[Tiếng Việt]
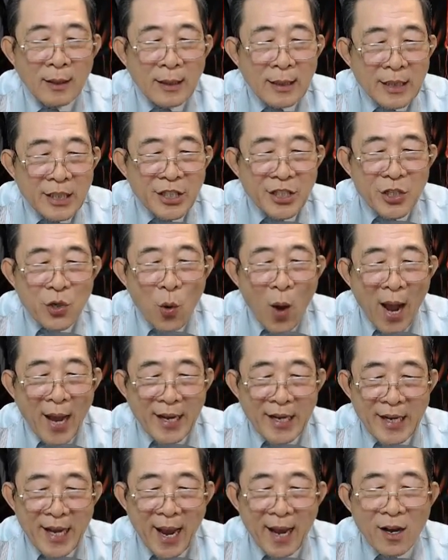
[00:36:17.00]
người ngoài
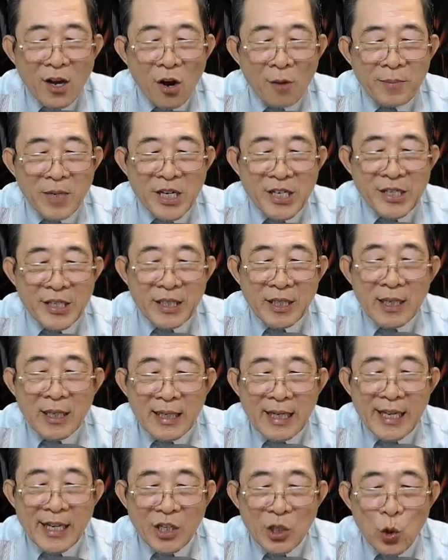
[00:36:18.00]
khẽ không người
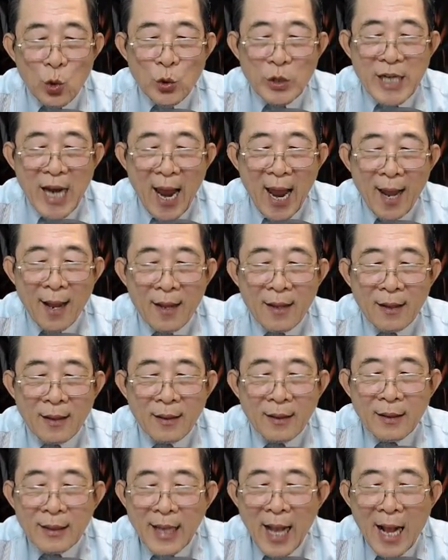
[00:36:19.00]
liền lui ra,
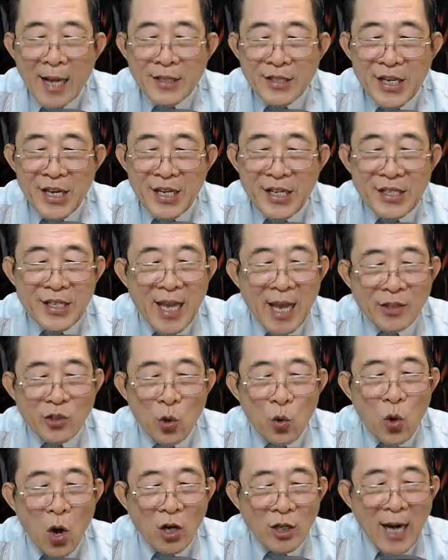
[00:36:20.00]
các vị gia chủ
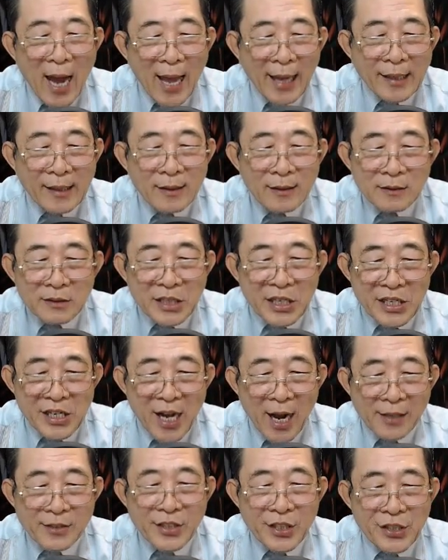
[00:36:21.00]
còn lại thì
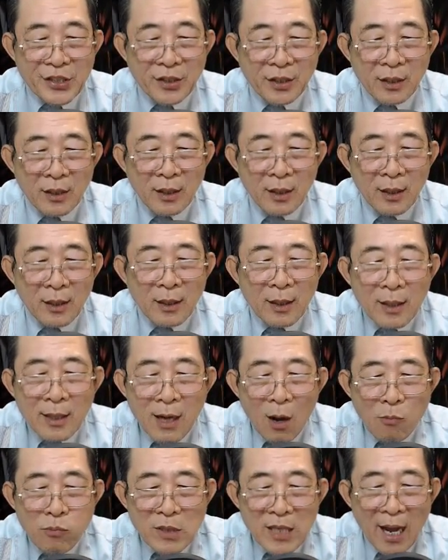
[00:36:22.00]
khẩn trương.
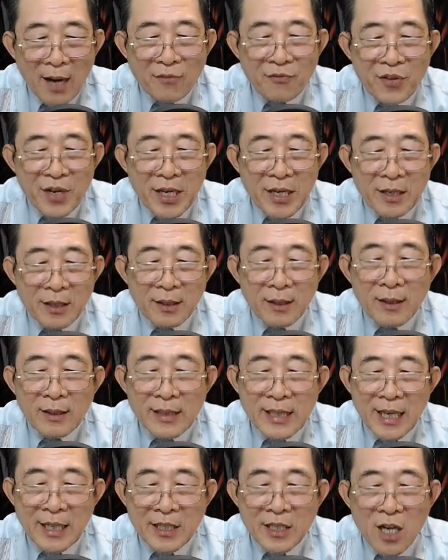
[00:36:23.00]
Long giật phi
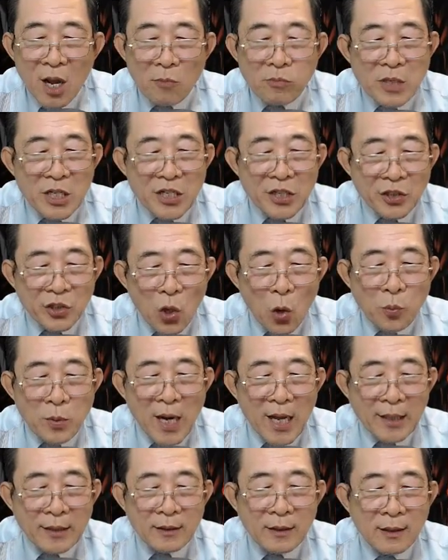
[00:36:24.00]
nhịn không được thốt
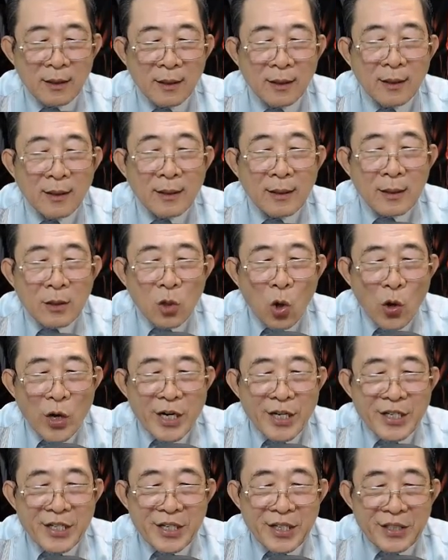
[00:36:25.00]
lên, có
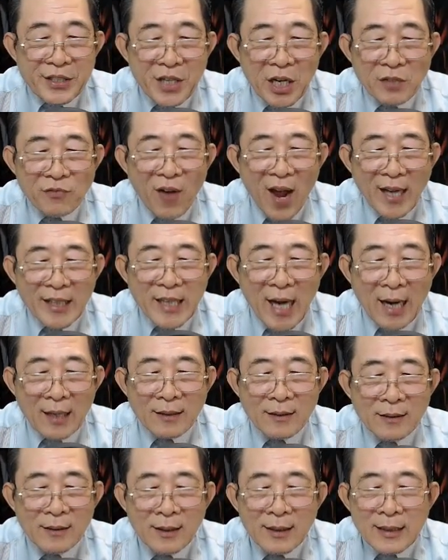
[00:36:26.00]
người đến phá trận,
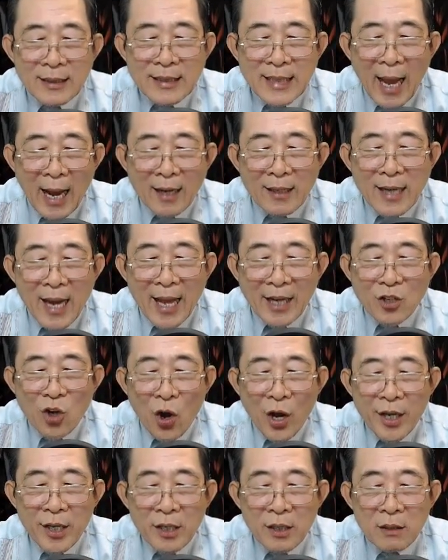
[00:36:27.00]
chẳng lẽ
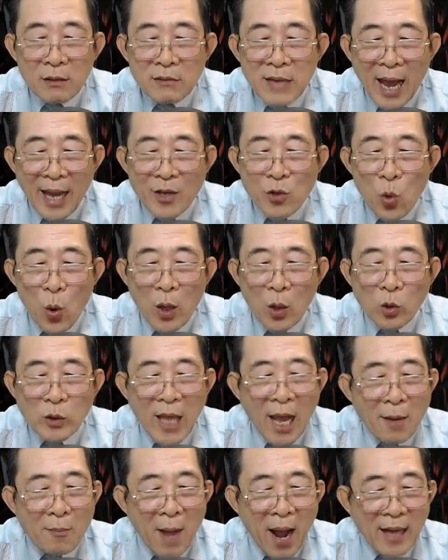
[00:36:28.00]
nói đại quân của
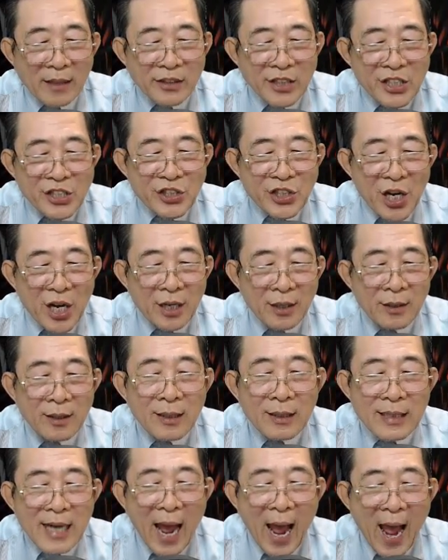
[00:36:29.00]
Thác Bạc Thiết Sơn
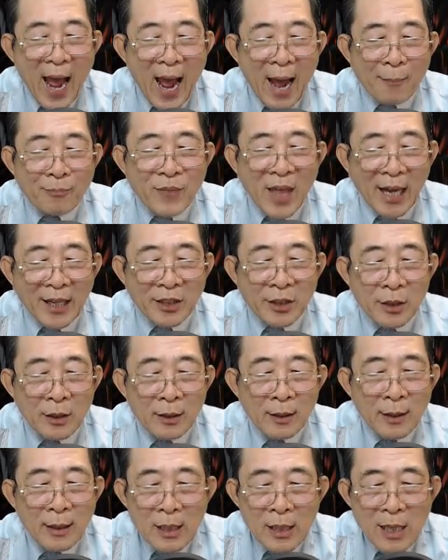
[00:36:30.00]
đã hãm thành,
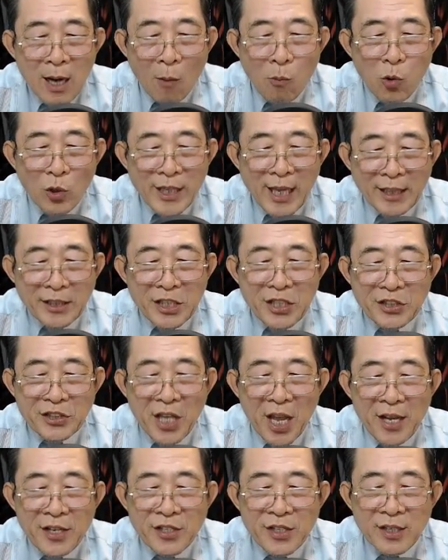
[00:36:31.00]
không có nhanh như
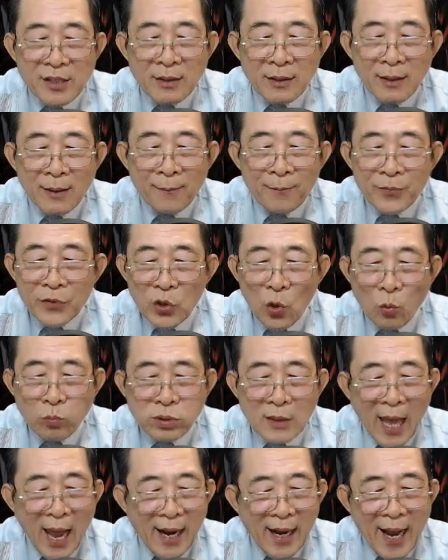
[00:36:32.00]
thế chứ, chúng
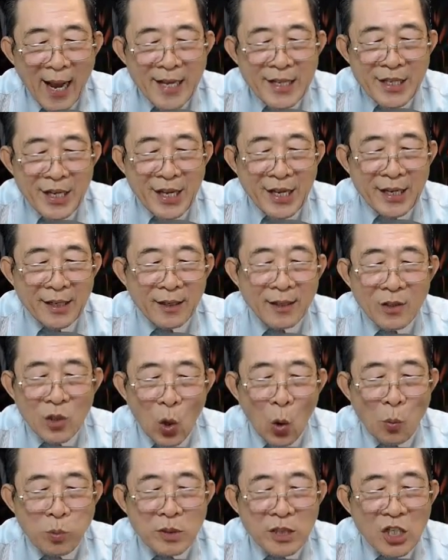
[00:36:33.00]
ta cái gì
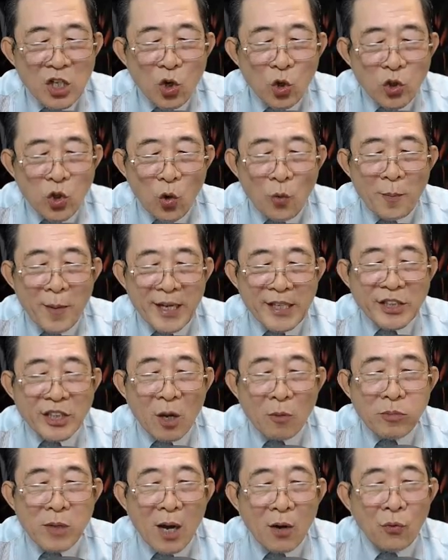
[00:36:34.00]
cũng chưa có chuẩn bị
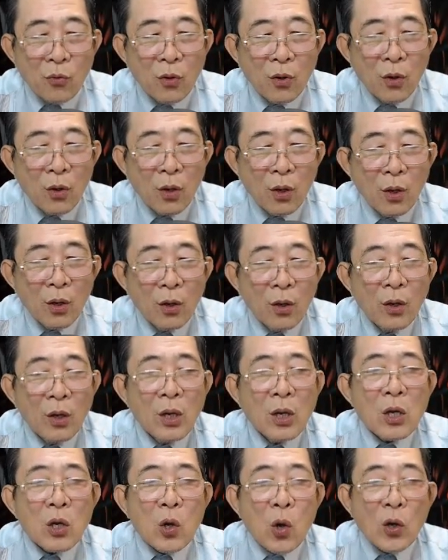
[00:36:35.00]
xong đâu.
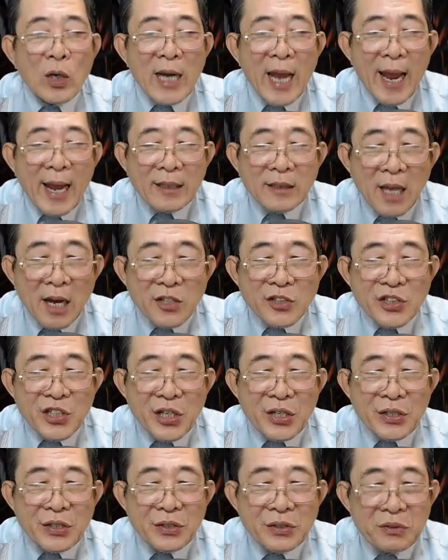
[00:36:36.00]
Có lẽ thật
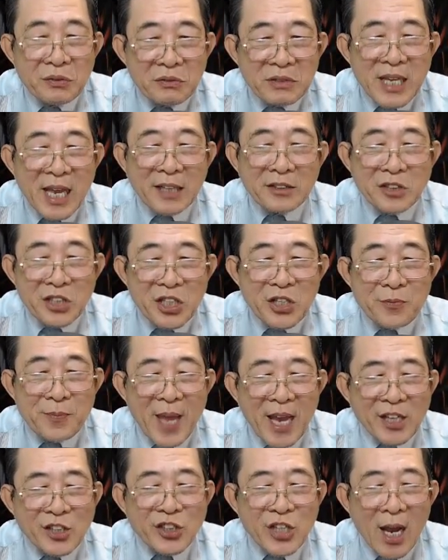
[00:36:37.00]
sự nhanh như
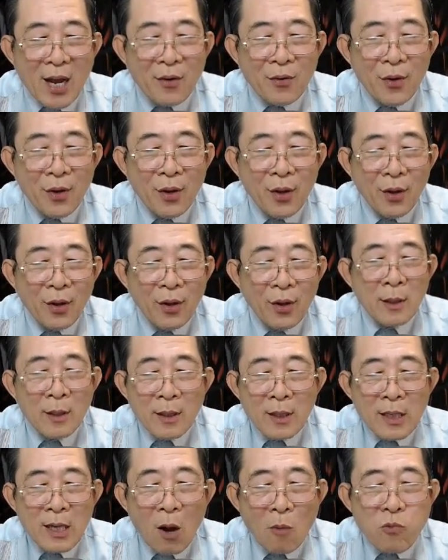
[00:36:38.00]
vậy sao?
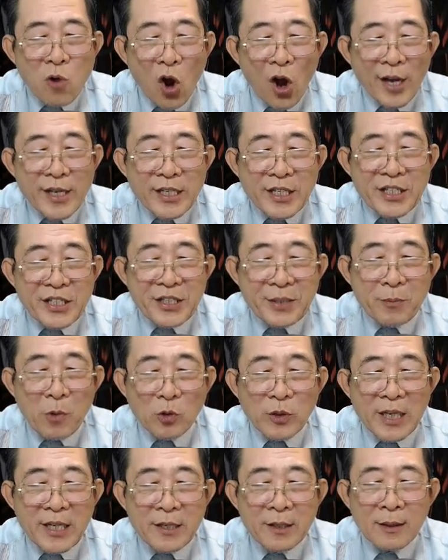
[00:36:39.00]
Không khỏi cười một
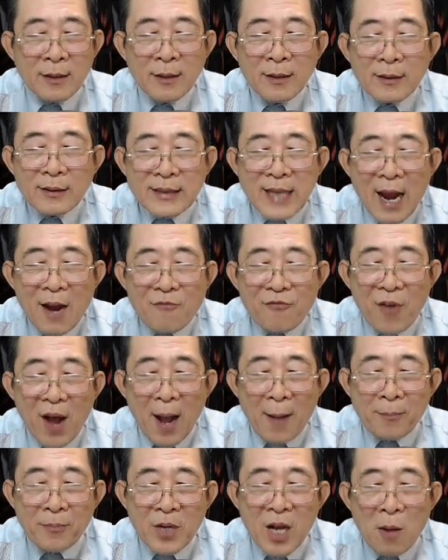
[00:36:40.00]
tiếng, Trác
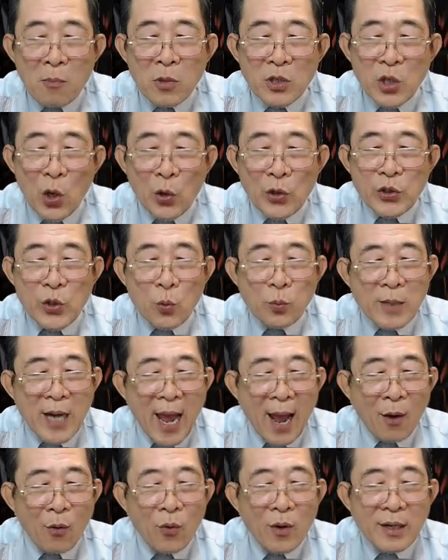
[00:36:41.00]
Phàm không có dội chút
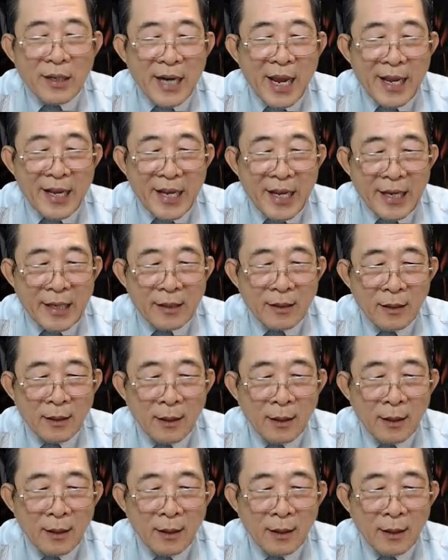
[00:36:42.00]
nào, đề nghị.